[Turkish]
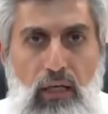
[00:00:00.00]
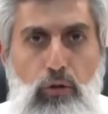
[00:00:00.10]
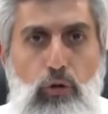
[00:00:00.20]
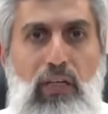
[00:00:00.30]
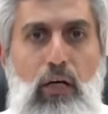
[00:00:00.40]

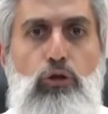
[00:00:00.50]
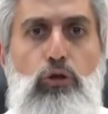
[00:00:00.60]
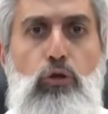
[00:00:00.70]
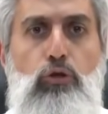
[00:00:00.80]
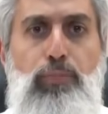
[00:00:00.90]
günde
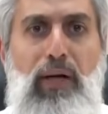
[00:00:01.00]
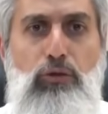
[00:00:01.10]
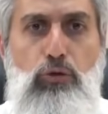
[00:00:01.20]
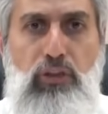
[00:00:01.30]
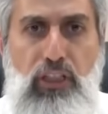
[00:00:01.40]

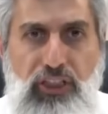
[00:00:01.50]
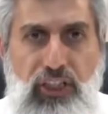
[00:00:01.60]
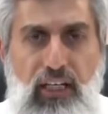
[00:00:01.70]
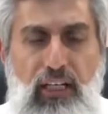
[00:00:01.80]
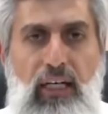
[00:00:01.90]
3-500
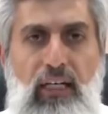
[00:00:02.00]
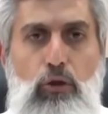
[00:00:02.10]
kişiyi